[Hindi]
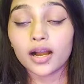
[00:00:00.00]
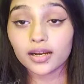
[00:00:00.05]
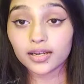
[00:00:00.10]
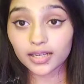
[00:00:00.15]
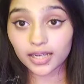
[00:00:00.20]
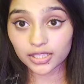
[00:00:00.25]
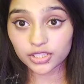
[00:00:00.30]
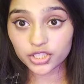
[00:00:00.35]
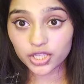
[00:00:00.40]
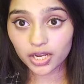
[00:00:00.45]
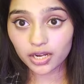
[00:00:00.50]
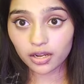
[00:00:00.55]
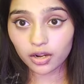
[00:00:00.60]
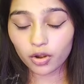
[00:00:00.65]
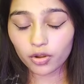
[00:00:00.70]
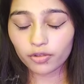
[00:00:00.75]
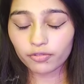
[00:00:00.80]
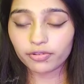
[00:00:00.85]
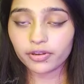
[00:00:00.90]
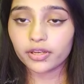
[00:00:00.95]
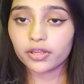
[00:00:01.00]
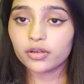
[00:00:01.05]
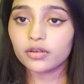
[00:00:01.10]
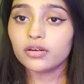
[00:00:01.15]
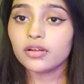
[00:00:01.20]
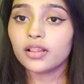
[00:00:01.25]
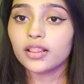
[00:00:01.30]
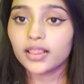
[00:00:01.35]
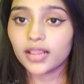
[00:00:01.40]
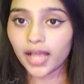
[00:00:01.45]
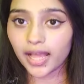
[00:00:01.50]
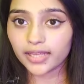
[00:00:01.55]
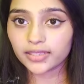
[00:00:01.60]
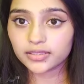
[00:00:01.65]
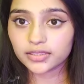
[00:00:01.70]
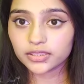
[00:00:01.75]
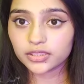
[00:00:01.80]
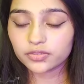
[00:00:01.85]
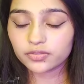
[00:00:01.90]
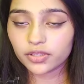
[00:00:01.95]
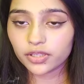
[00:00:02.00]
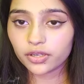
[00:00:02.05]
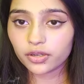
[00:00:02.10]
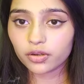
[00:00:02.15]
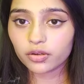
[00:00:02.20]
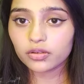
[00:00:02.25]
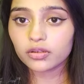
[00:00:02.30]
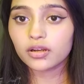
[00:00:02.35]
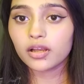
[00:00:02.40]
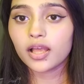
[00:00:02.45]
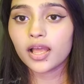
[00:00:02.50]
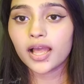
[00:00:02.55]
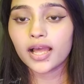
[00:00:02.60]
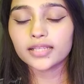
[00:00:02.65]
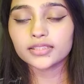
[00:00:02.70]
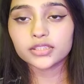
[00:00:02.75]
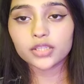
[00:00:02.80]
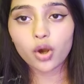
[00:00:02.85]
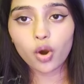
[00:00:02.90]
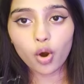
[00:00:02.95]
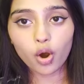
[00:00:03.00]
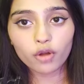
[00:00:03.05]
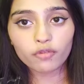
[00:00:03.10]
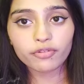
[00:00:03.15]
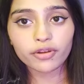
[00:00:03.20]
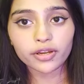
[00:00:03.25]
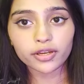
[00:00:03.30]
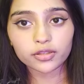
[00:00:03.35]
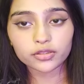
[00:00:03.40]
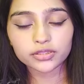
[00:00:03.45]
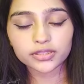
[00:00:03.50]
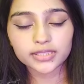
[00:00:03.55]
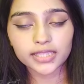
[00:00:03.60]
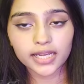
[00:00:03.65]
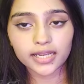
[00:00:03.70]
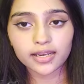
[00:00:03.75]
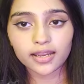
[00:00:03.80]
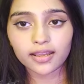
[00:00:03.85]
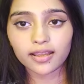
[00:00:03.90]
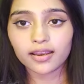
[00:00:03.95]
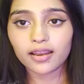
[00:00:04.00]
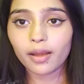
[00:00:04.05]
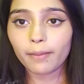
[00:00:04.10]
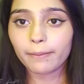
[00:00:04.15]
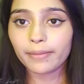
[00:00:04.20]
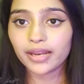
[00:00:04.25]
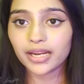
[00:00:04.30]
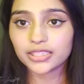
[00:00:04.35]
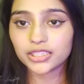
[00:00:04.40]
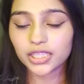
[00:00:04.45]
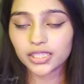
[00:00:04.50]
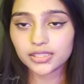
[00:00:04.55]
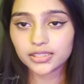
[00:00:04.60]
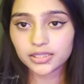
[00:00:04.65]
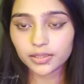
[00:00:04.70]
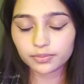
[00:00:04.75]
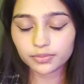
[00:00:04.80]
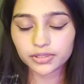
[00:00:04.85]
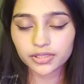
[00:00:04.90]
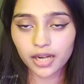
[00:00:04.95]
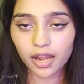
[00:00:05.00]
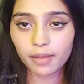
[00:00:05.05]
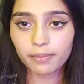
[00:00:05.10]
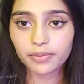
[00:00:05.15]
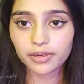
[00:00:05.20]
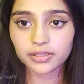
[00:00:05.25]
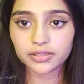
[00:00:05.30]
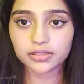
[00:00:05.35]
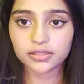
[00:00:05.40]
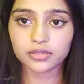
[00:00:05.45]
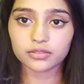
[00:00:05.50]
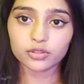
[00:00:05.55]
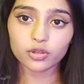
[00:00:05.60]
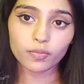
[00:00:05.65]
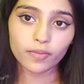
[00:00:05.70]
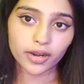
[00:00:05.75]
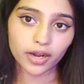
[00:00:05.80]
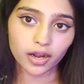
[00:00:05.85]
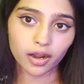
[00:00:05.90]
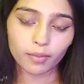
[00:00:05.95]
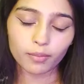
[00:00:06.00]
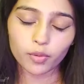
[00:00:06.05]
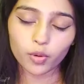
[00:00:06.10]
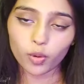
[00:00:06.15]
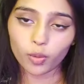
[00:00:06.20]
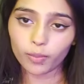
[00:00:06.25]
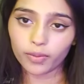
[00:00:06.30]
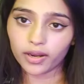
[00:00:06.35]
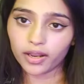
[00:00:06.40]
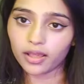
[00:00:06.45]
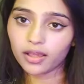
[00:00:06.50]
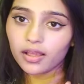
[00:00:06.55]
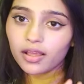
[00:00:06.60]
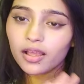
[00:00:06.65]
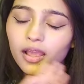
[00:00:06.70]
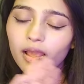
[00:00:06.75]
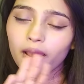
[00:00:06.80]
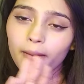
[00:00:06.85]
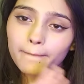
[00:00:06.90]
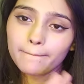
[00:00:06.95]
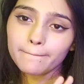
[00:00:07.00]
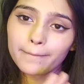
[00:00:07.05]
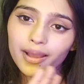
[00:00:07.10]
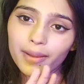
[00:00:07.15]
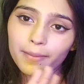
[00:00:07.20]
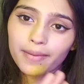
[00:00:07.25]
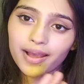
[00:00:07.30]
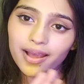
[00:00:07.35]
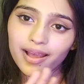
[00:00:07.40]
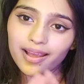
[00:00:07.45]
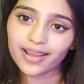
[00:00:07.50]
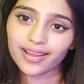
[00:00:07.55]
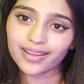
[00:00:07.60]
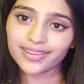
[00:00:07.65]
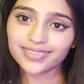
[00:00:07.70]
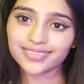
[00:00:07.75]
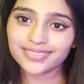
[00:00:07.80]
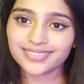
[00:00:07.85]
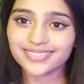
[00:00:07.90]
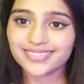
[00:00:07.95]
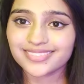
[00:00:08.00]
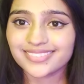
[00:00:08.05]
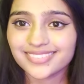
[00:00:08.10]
अगर अच्छा लगा ये वीडियो लाइक दिस वीडियो ऐसे और वीडियोस देखने के लिए आप मेरा चैनल सब्सक्राइब कर सकते हो मेरा नाम कोमल है बाय बाय